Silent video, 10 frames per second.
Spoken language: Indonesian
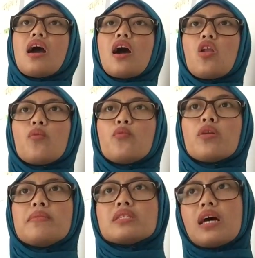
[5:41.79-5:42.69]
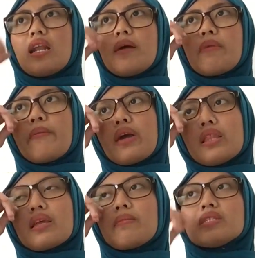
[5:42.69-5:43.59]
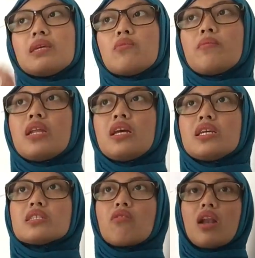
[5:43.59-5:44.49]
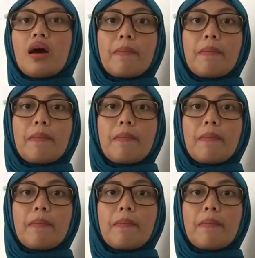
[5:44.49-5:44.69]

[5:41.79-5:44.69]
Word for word: Kalaupun misalnya memang kita masih memilih sekolah